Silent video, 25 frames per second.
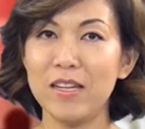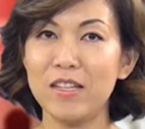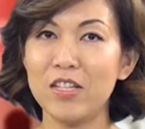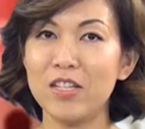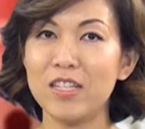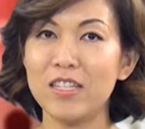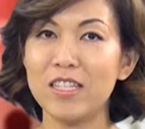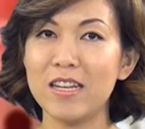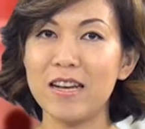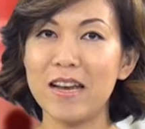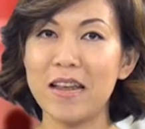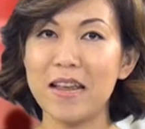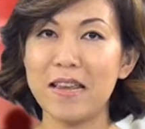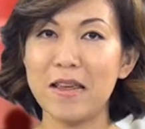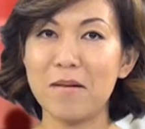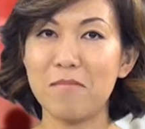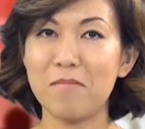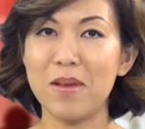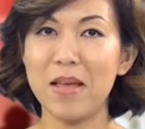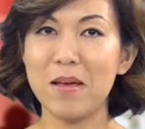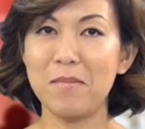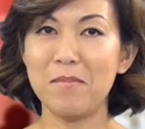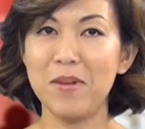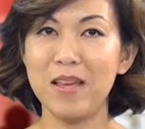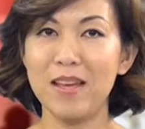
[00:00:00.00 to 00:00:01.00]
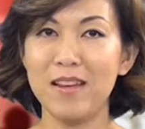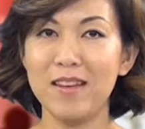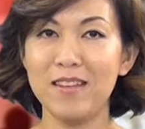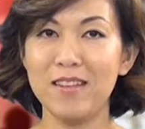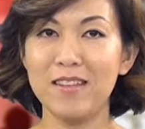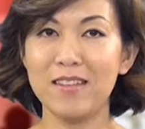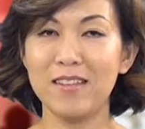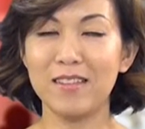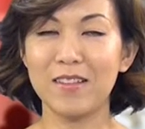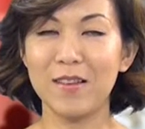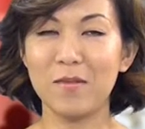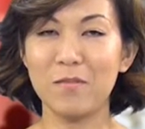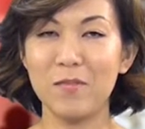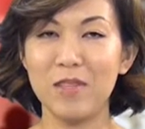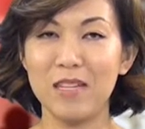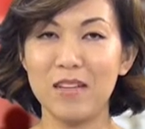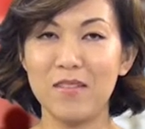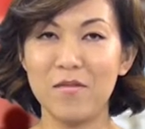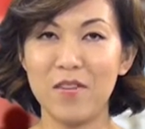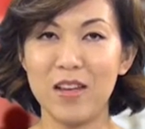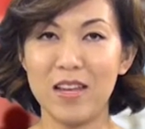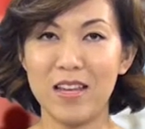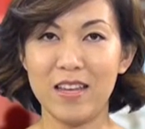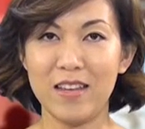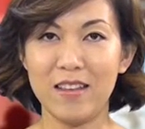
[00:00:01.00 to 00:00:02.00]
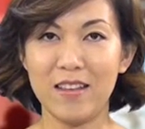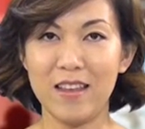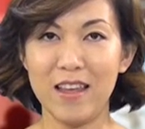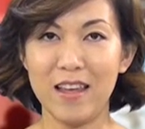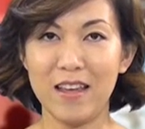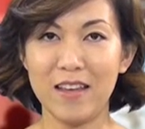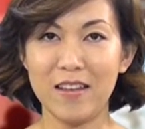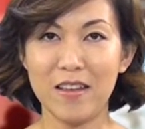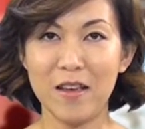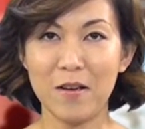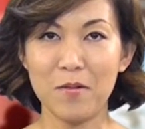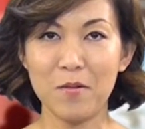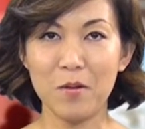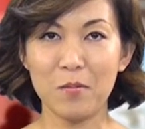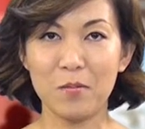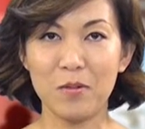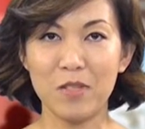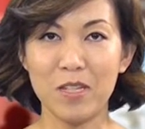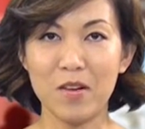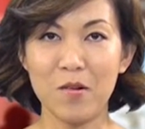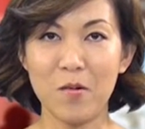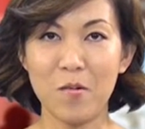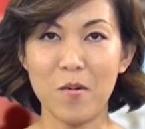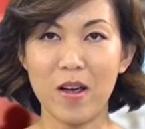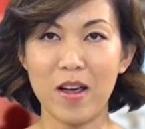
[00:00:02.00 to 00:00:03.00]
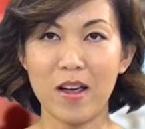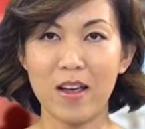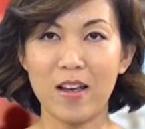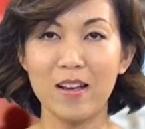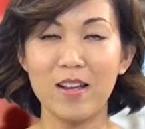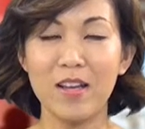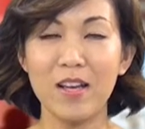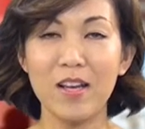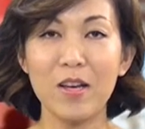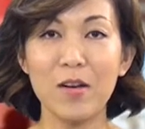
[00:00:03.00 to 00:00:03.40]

Chương trình này nhằm đem đến những thông tin về y tế, giáo dục, sức khỏe